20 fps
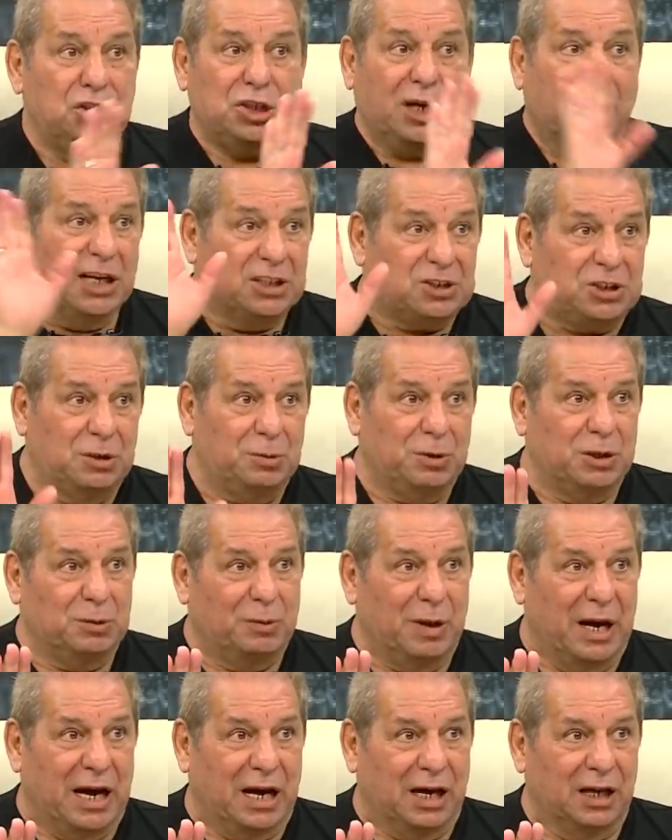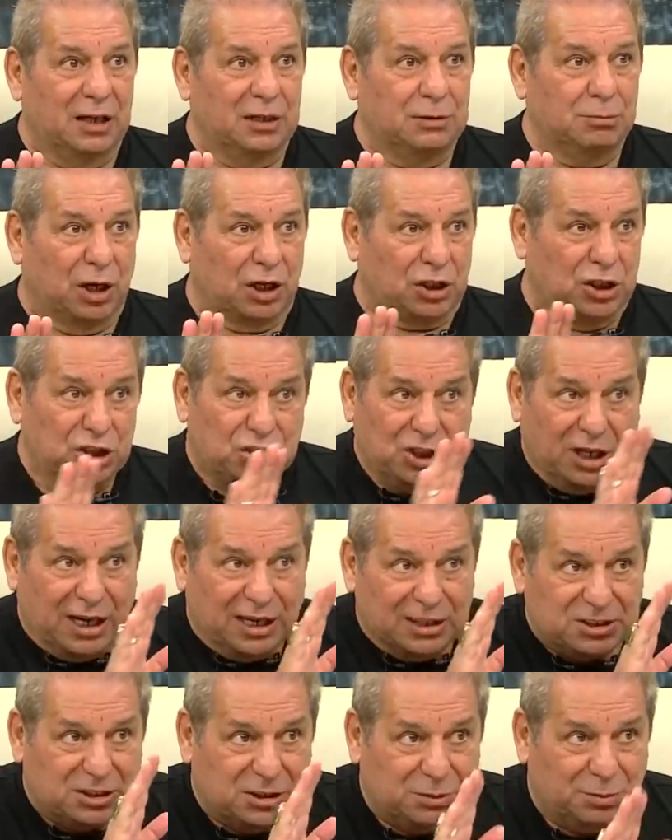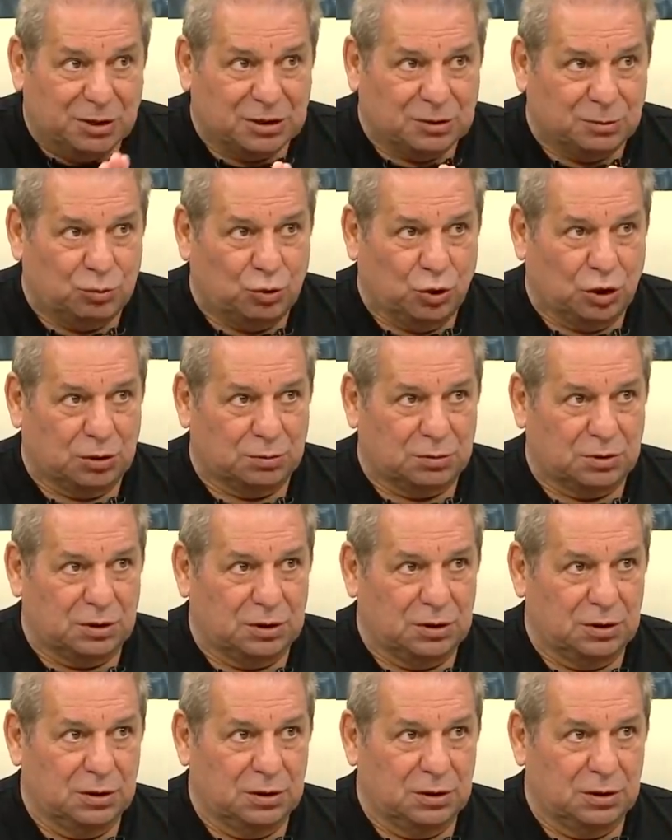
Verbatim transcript: Hiç araştırmadım ha. Bak hiç araştırmadım diyorum.